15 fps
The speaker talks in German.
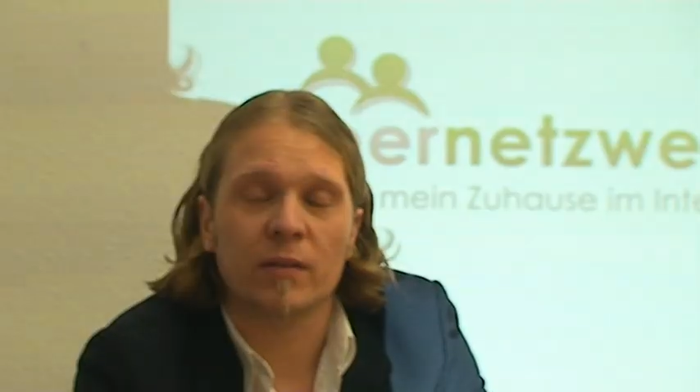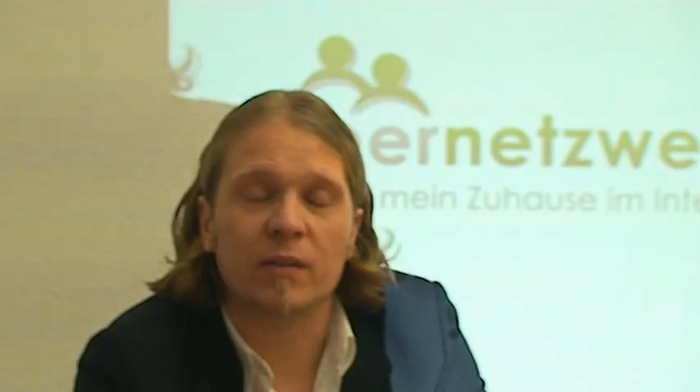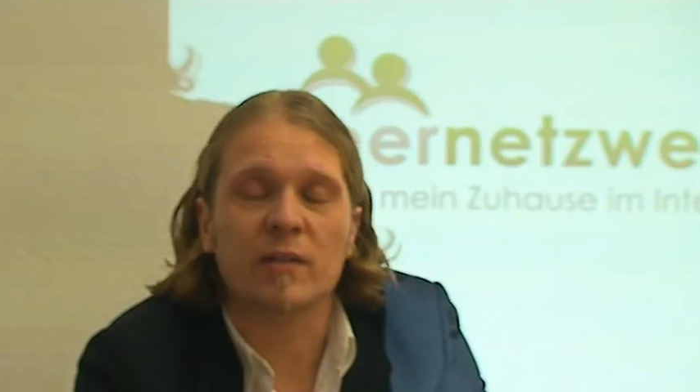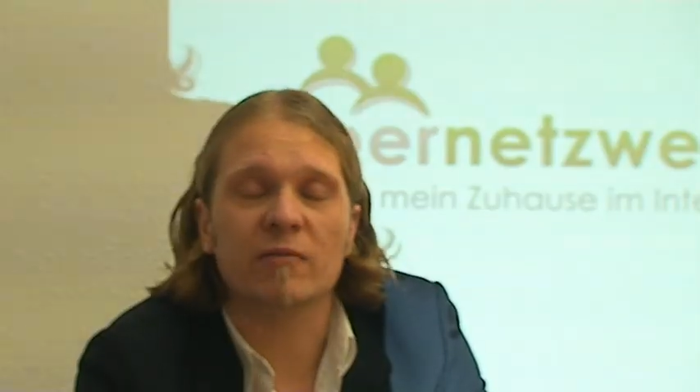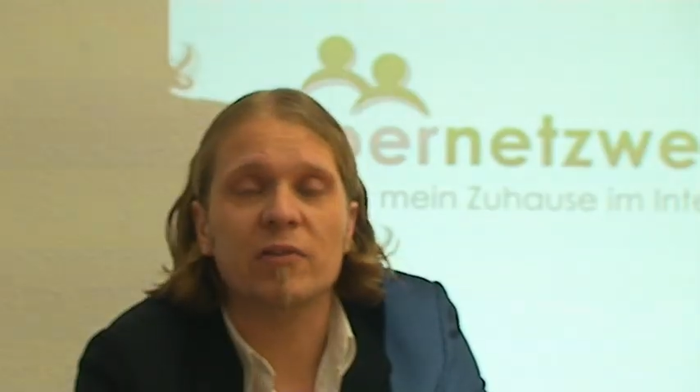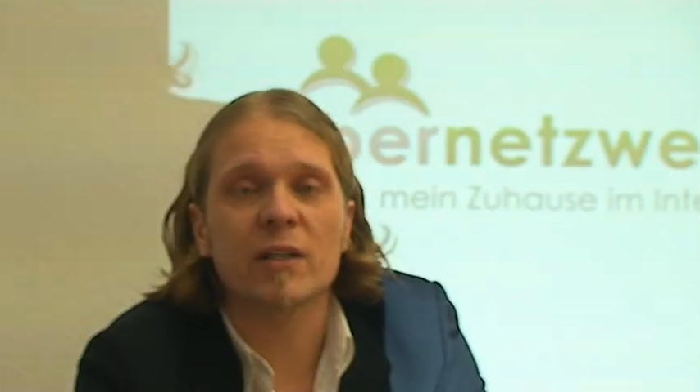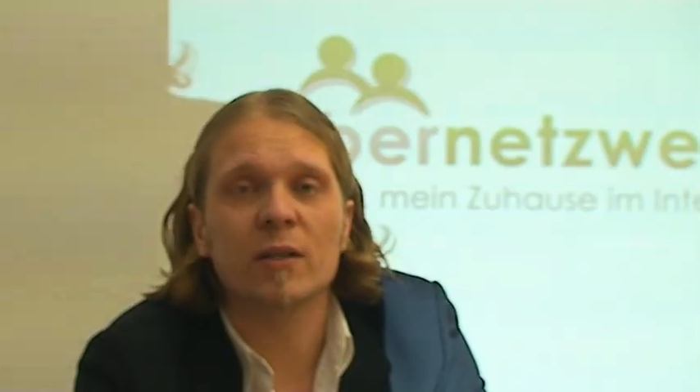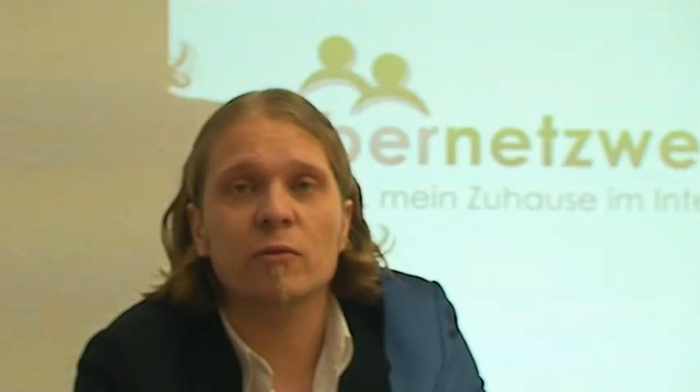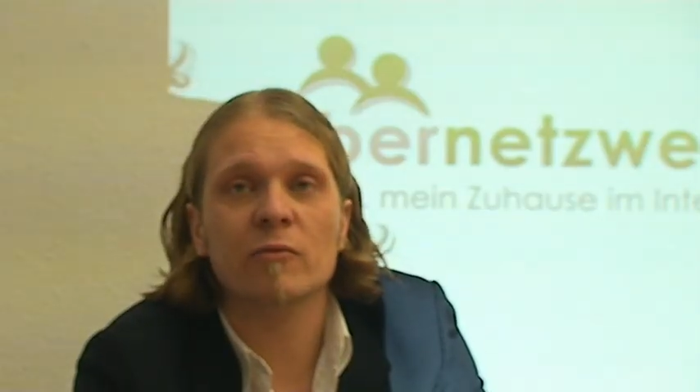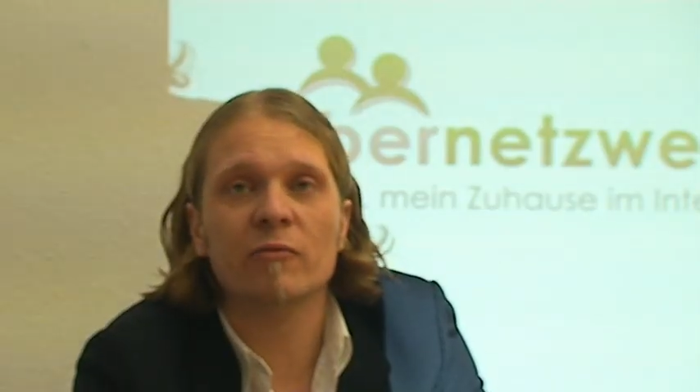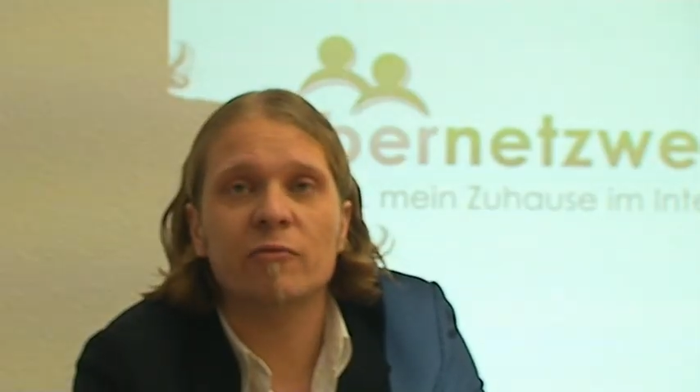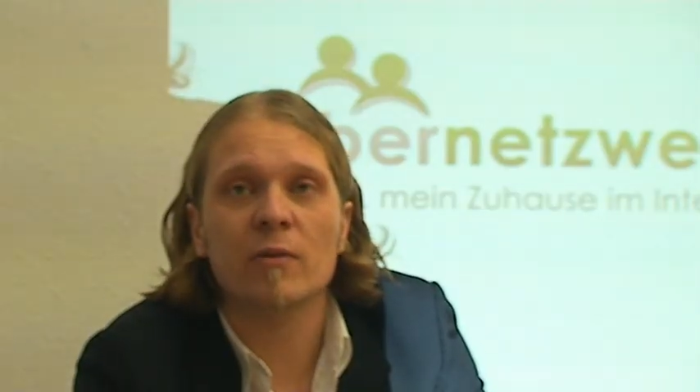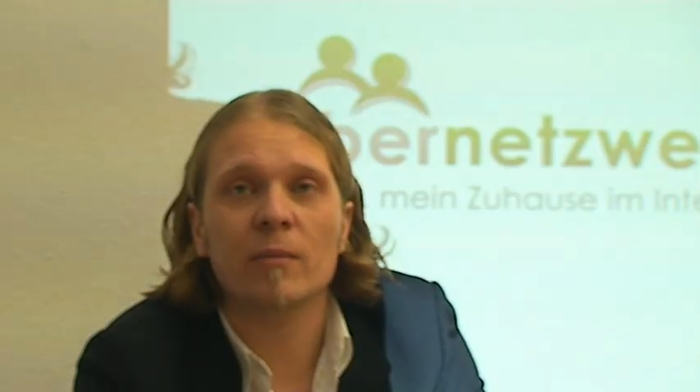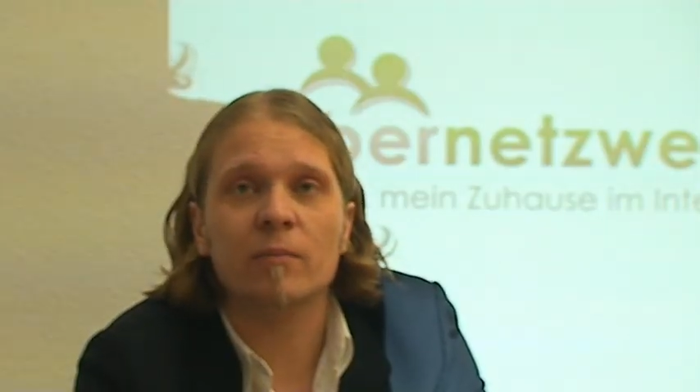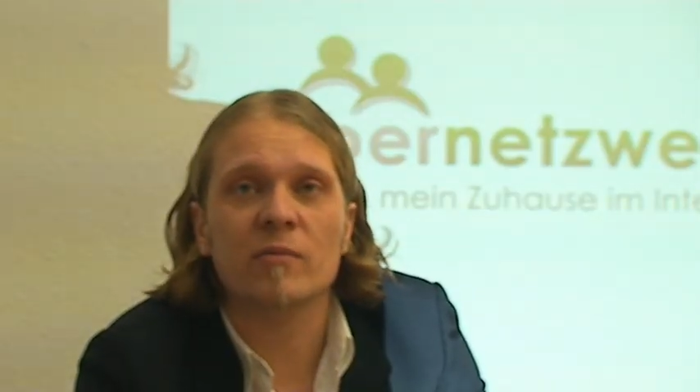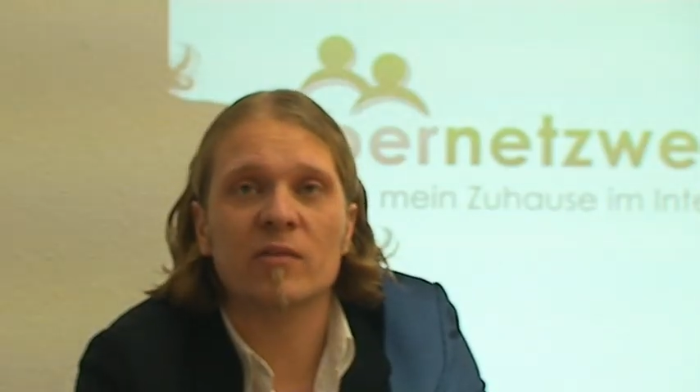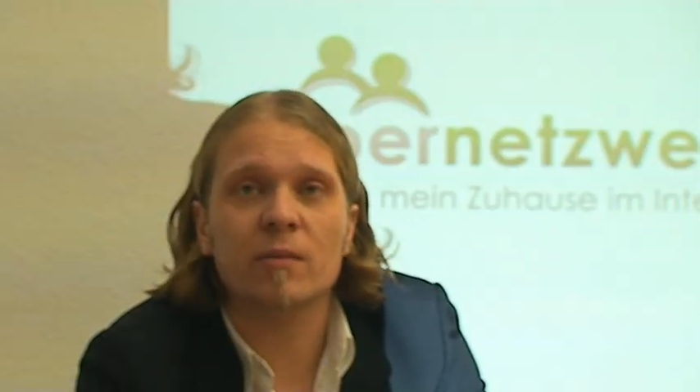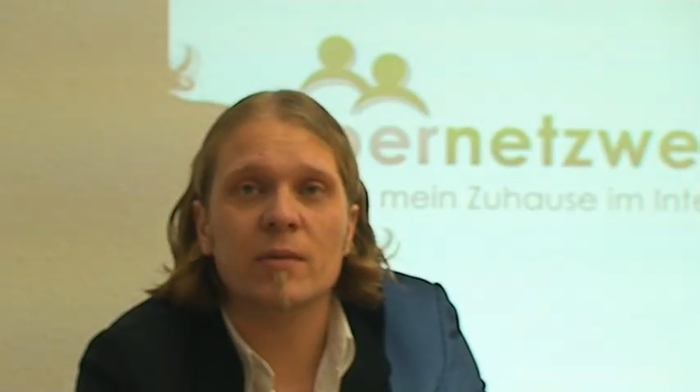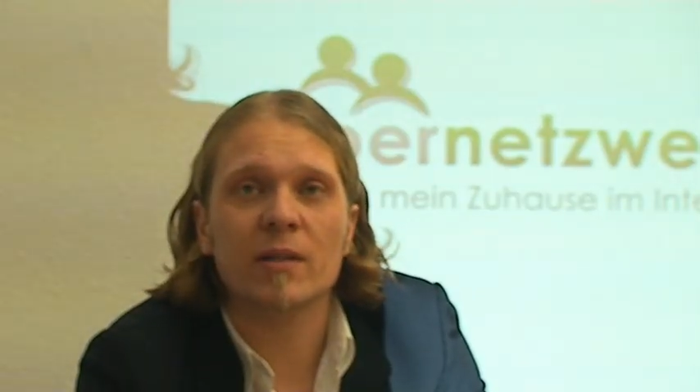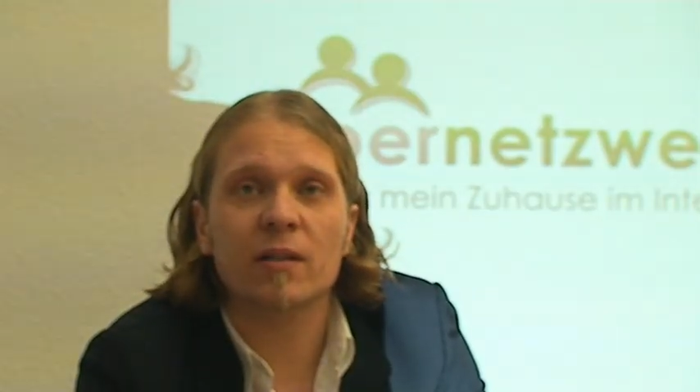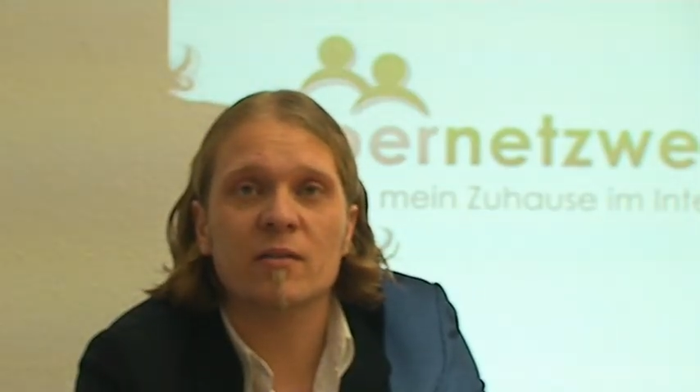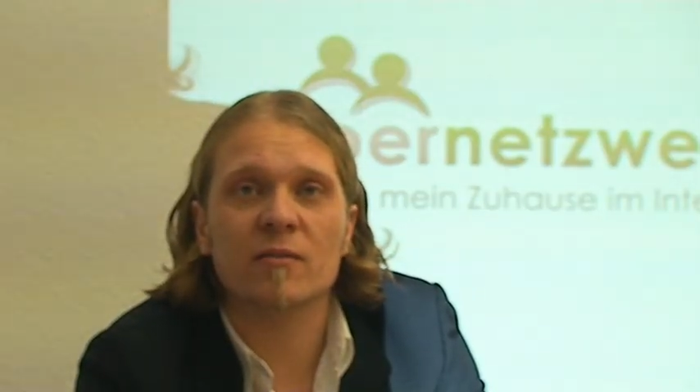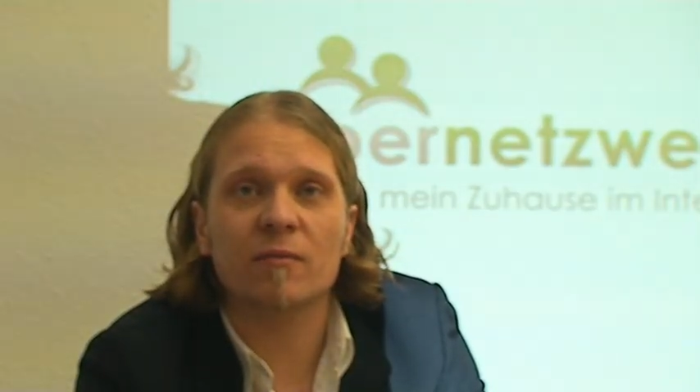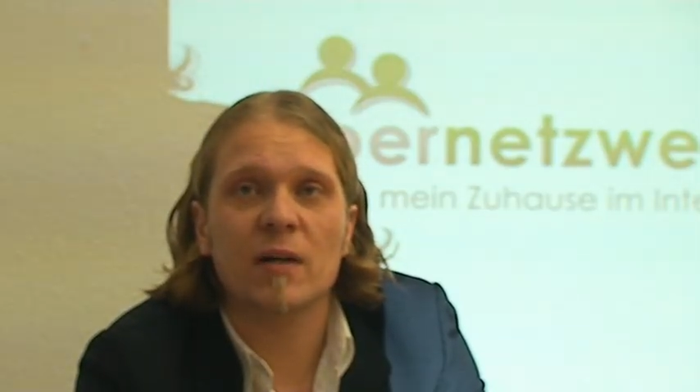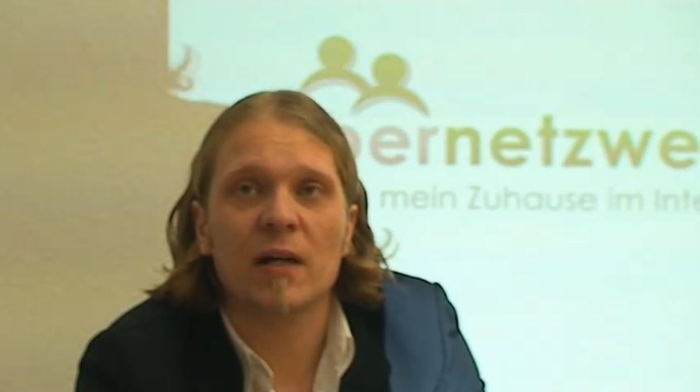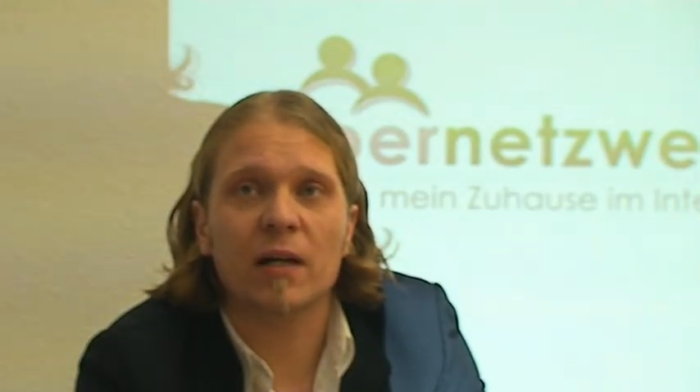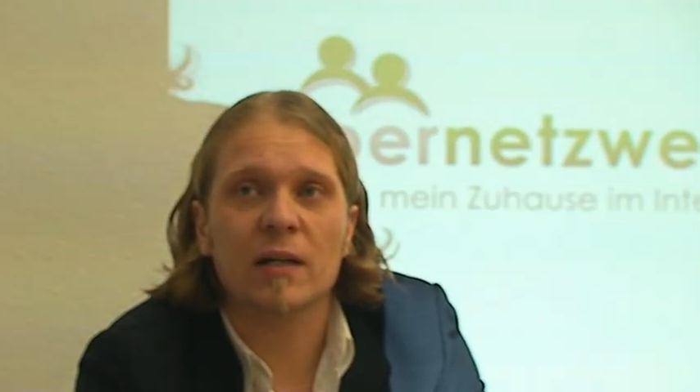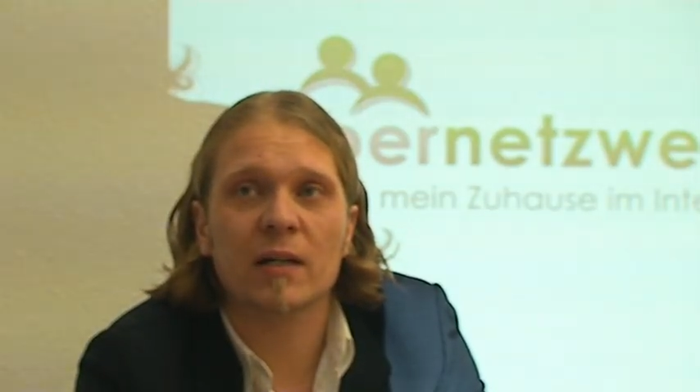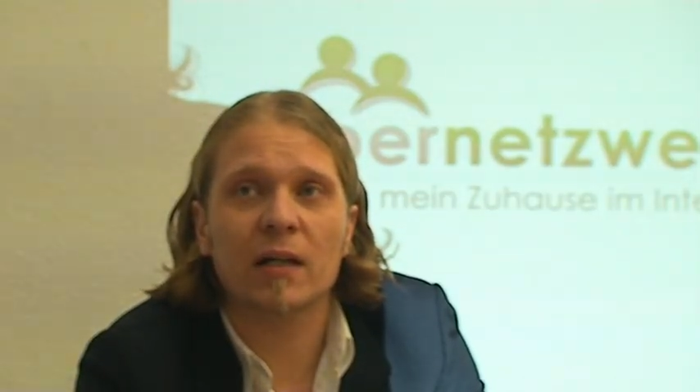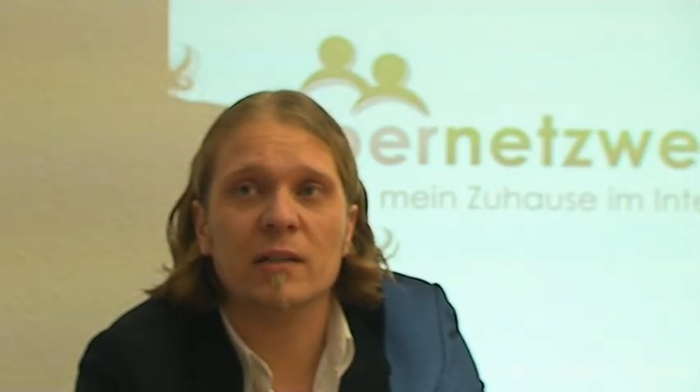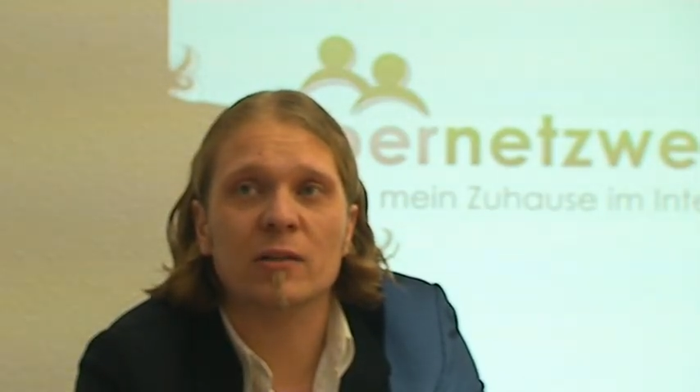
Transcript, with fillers: Die Entwicklung vom Silbernetzwerk